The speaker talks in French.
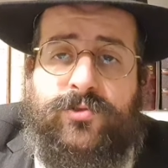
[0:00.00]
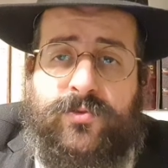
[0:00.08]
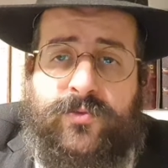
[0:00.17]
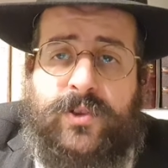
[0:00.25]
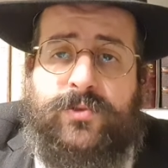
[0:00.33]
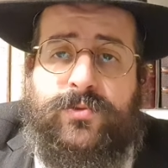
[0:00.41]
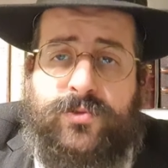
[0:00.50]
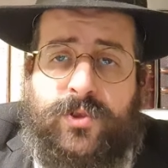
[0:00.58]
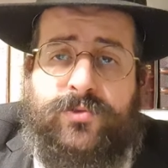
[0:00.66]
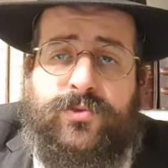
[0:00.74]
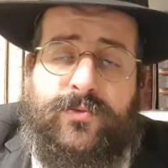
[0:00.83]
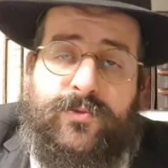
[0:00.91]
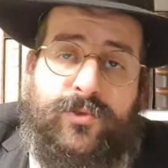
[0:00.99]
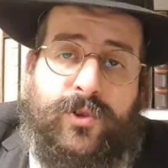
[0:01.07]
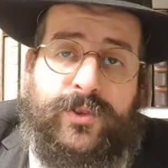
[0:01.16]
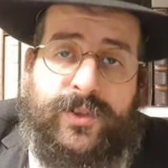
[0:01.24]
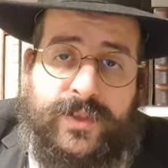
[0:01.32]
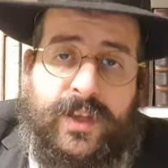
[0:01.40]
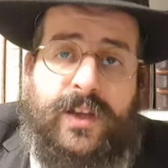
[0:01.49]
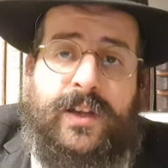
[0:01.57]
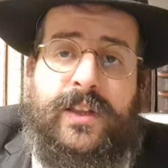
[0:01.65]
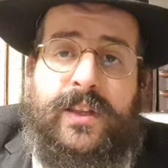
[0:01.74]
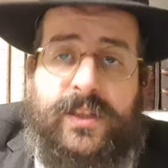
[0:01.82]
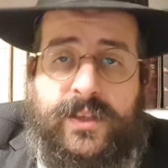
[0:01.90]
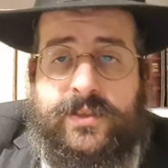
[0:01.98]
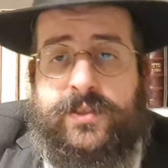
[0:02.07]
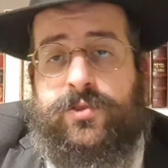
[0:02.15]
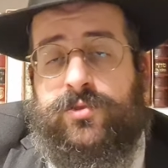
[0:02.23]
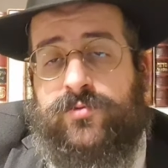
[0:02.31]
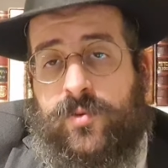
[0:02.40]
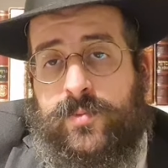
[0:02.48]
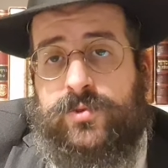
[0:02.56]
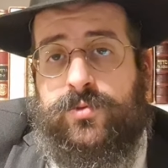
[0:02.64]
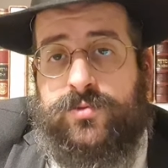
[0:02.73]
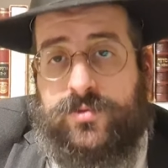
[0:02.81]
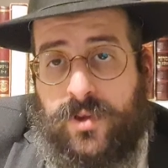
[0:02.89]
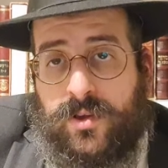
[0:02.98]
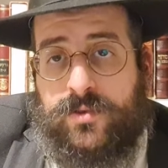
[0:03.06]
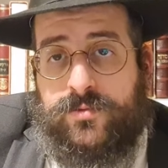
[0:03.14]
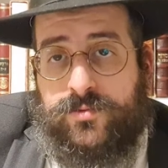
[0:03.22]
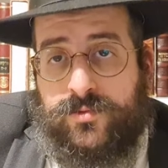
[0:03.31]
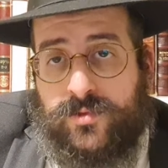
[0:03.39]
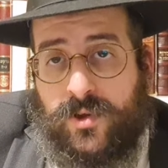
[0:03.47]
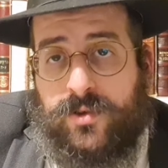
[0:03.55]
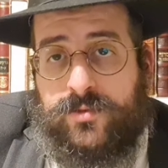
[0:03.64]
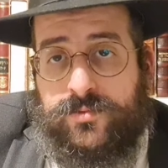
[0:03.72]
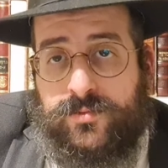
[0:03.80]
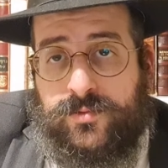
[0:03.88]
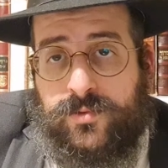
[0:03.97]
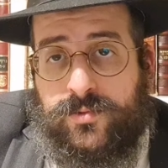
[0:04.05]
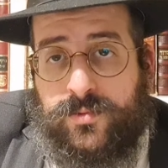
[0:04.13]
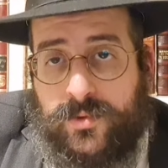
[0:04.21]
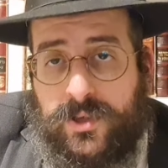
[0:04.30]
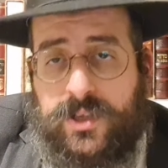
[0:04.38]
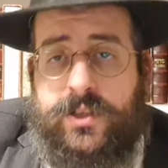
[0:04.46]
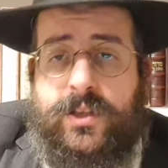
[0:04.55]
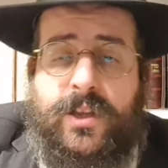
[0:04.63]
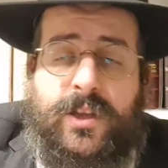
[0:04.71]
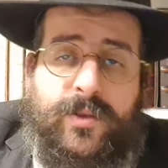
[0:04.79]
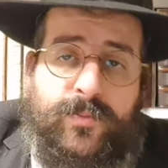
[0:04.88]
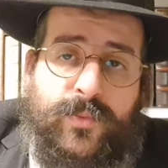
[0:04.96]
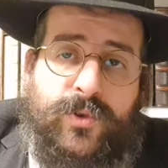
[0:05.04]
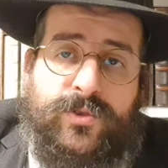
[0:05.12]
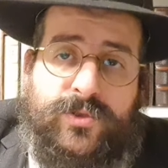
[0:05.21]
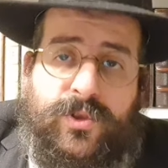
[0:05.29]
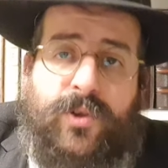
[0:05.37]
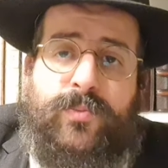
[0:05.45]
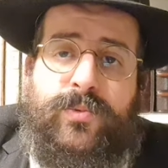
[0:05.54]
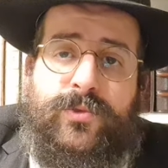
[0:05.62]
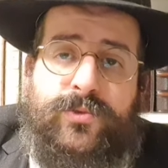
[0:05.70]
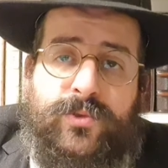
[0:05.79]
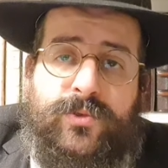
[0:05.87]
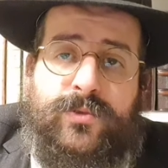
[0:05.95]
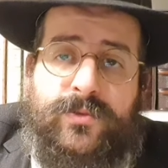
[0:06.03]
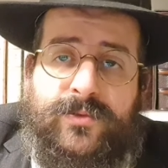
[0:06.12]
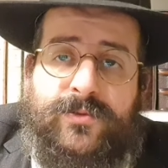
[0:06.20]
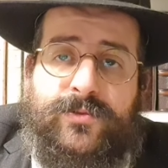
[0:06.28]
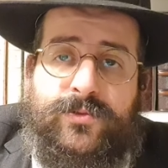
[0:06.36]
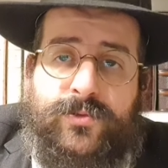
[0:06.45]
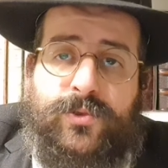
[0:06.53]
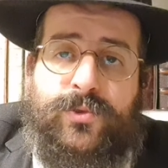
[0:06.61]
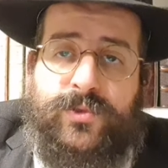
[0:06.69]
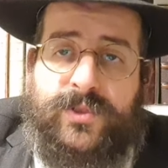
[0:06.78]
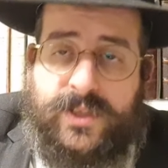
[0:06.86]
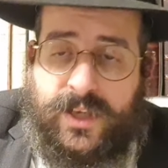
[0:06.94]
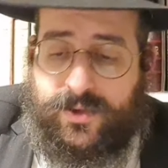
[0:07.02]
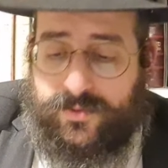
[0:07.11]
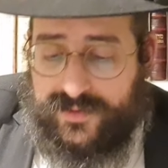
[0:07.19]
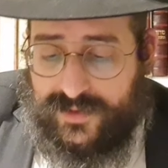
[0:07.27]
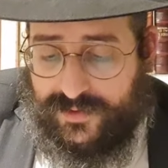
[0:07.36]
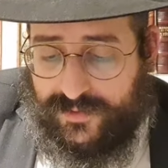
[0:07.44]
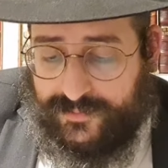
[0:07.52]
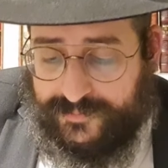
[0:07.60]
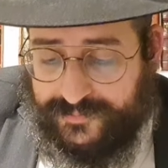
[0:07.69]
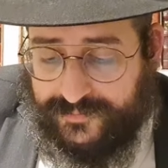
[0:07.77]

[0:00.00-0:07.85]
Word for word: je vois du sang sur vous dans le désert. Et c'est transformé de sang, du sang d'une tuerie, mais au sang plutôt de circoncision.